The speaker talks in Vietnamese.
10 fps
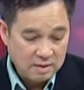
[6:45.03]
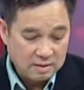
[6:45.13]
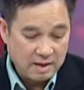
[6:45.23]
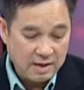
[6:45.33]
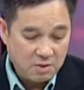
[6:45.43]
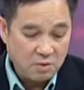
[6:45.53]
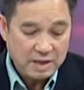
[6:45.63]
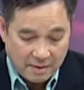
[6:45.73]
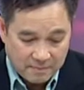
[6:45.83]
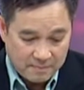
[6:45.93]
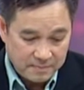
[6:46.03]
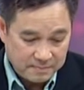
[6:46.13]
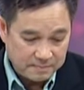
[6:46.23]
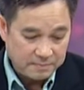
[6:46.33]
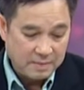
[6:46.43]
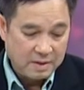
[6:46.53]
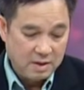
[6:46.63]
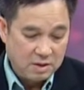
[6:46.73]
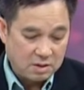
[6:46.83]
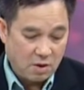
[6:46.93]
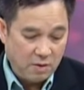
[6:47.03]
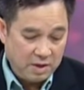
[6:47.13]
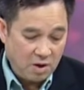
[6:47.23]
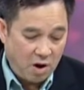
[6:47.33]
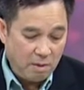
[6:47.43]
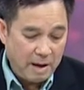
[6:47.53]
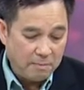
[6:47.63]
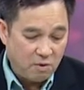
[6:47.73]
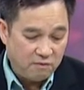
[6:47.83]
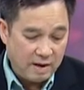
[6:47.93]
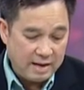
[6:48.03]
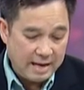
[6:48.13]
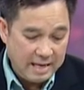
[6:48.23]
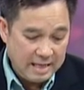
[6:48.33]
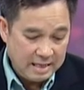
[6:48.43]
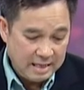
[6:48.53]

tiền của chồng tôi có bắt buộc phải lấy